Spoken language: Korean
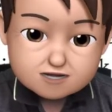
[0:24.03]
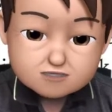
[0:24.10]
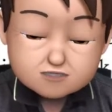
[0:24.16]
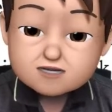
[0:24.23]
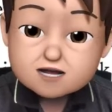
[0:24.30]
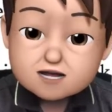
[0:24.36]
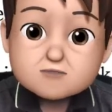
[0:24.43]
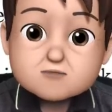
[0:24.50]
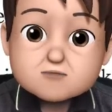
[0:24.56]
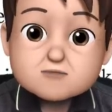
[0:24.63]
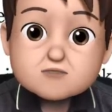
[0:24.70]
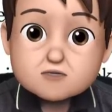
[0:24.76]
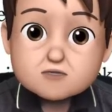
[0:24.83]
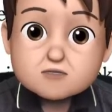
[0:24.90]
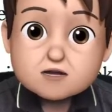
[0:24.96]
이렇게 세
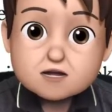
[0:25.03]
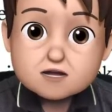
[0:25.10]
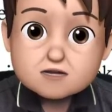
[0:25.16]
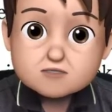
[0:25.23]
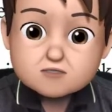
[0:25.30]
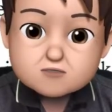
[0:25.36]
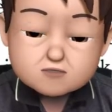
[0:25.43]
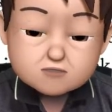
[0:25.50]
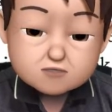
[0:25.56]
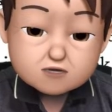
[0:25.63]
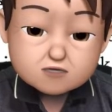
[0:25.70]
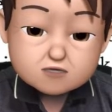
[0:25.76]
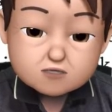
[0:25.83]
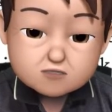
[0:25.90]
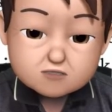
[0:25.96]
부분 이용해
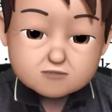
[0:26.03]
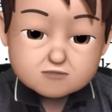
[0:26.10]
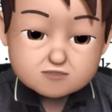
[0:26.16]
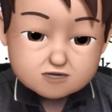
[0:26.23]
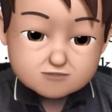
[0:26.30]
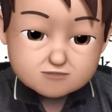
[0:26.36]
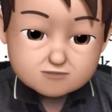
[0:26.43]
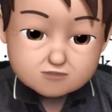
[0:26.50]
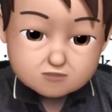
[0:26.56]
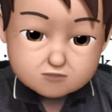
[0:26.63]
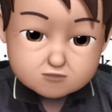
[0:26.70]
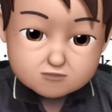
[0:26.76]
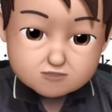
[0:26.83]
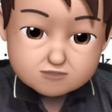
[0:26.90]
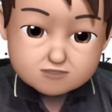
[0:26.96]
가지고 순서 문제 대비
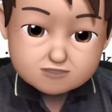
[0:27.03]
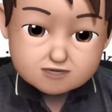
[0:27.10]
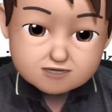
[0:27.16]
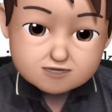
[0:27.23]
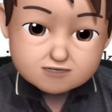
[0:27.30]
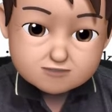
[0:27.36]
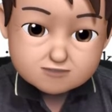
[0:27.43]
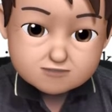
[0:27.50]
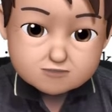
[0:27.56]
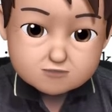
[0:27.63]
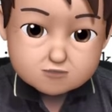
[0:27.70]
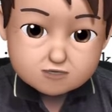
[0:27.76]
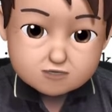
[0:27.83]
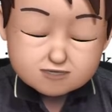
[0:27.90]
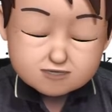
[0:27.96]
좀잘
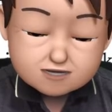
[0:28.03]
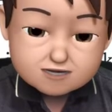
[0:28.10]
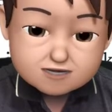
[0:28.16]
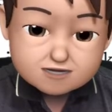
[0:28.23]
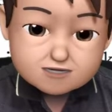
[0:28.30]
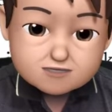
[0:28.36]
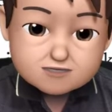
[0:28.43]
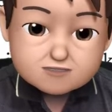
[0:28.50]
대비했으면 좋겠다.